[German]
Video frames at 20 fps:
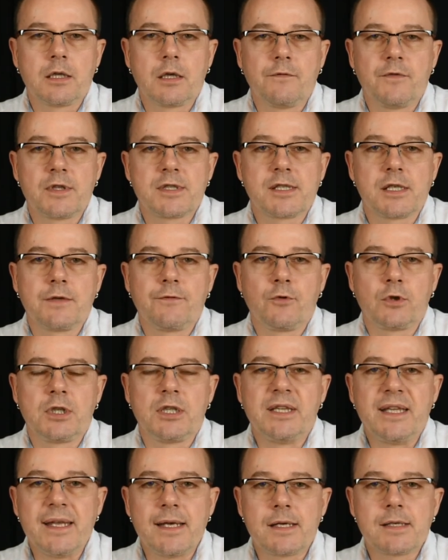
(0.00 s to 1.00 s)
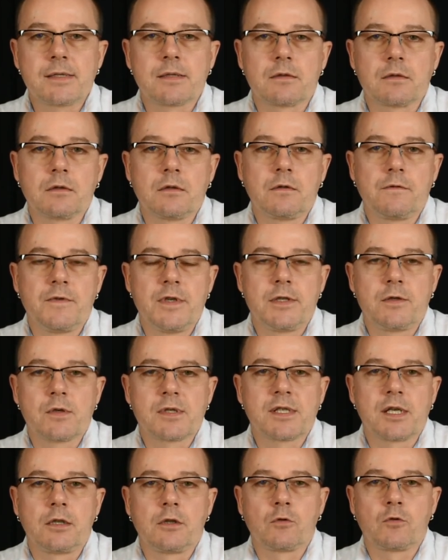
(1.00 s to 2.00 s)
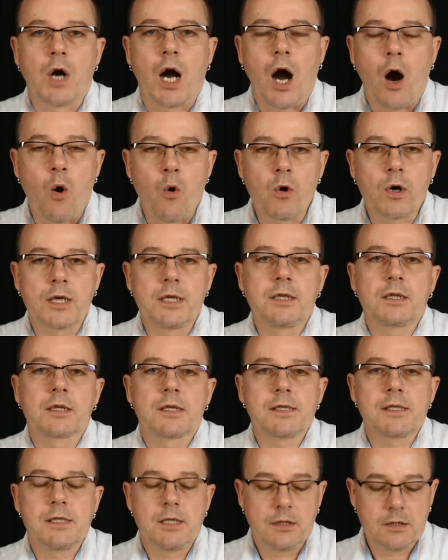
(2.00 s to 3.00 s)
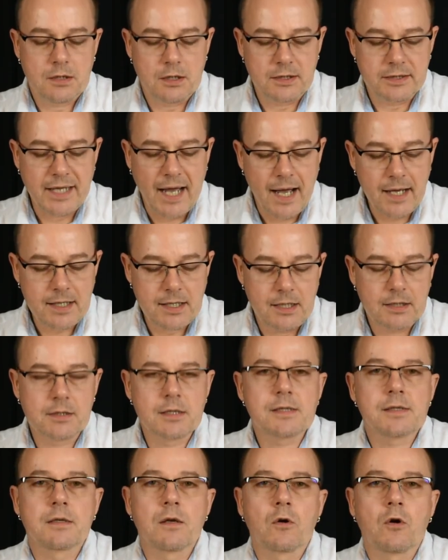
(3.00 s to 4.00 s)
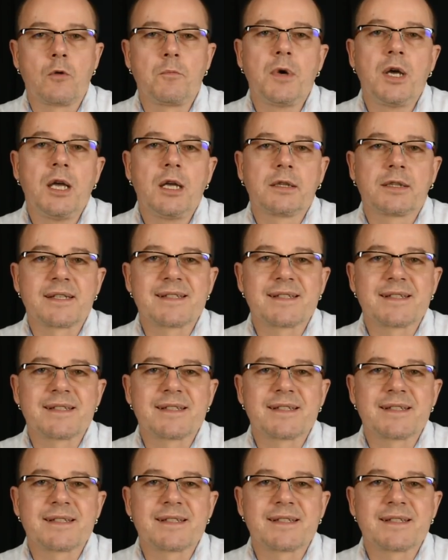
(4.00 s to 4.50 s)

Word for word: der wird sich für die nächste Videosendung auch interessieren, denn da geht es darum,